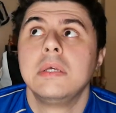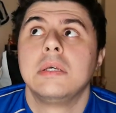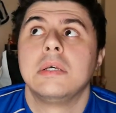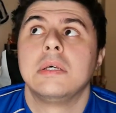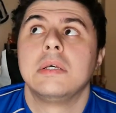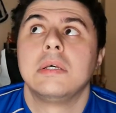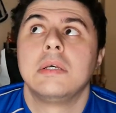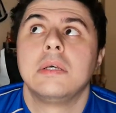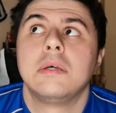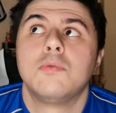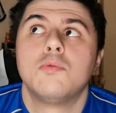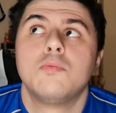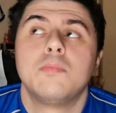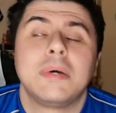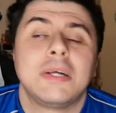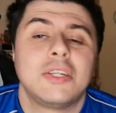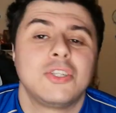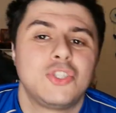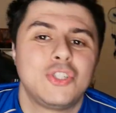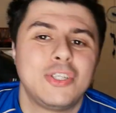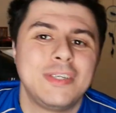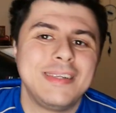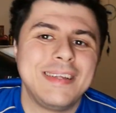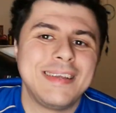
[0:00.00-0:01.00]
Eh, un
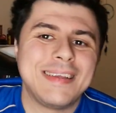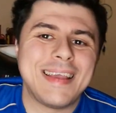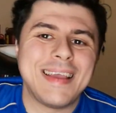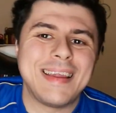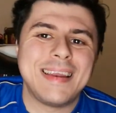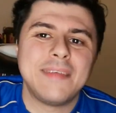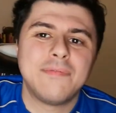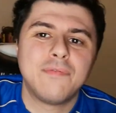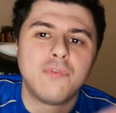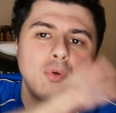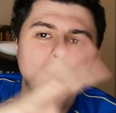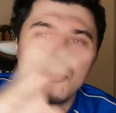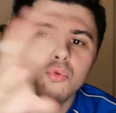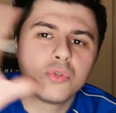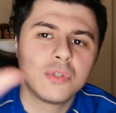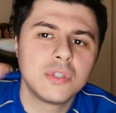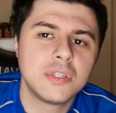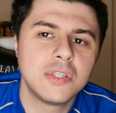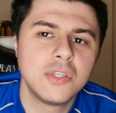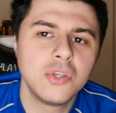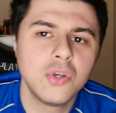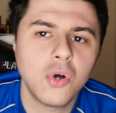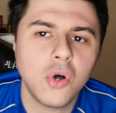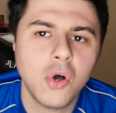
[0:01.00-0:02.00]
Mancini che
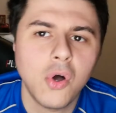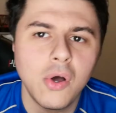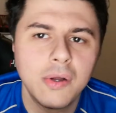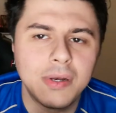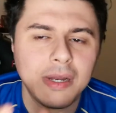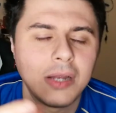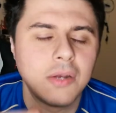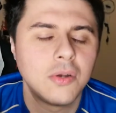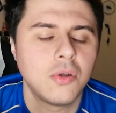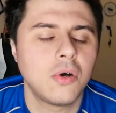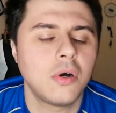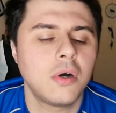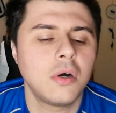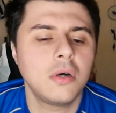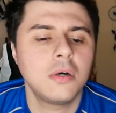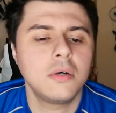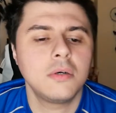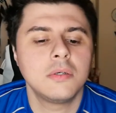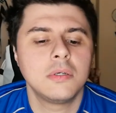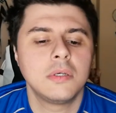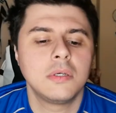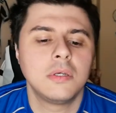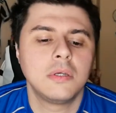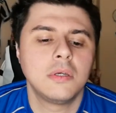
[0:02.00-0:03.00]
rivoluziona
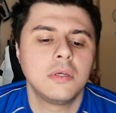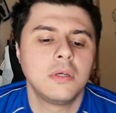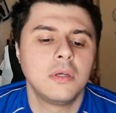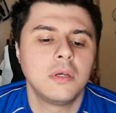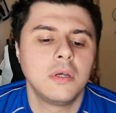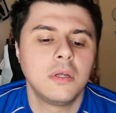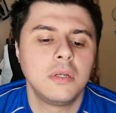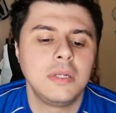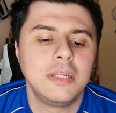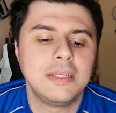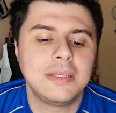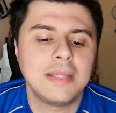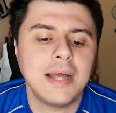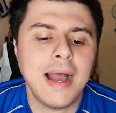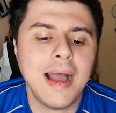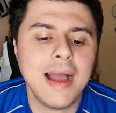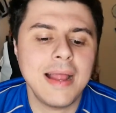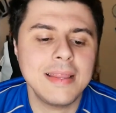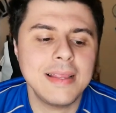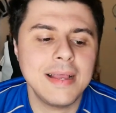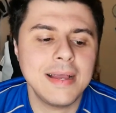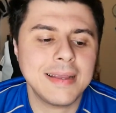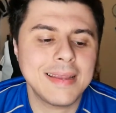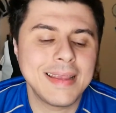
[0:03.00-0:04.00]
no? eh,
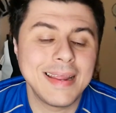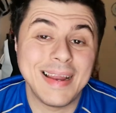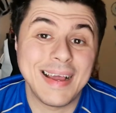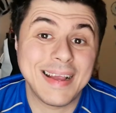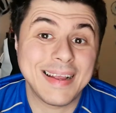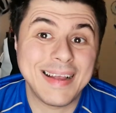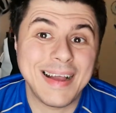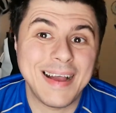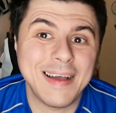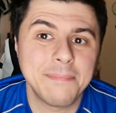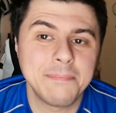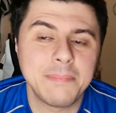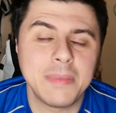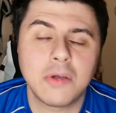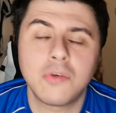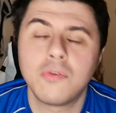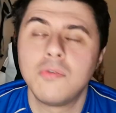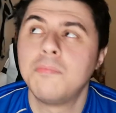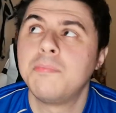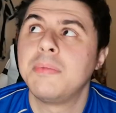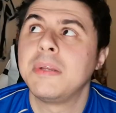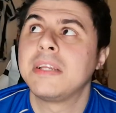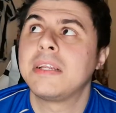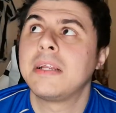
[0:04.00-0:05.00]
l'Italia, che la cambia
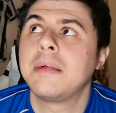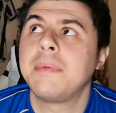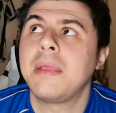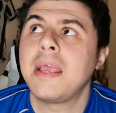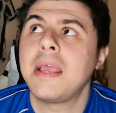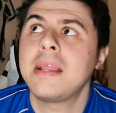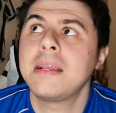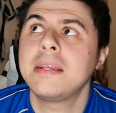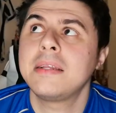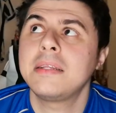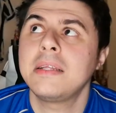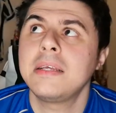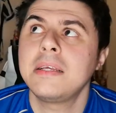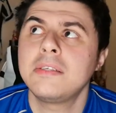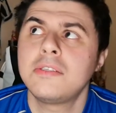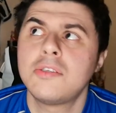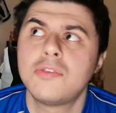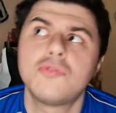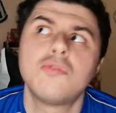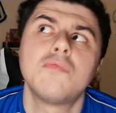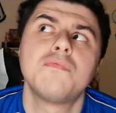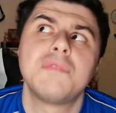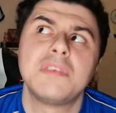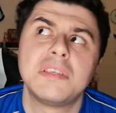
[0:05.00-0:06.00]
completamente,
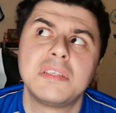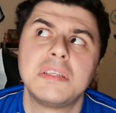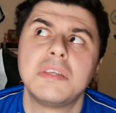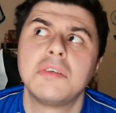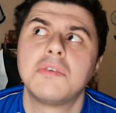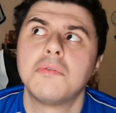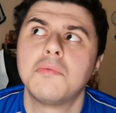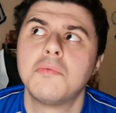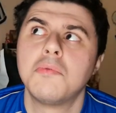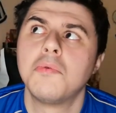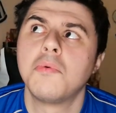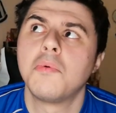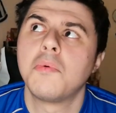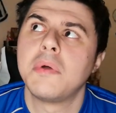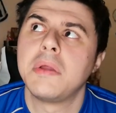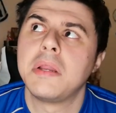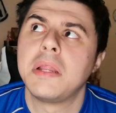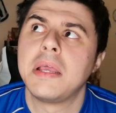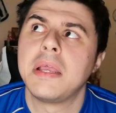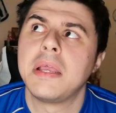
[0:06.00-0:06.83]
si sono visti comunque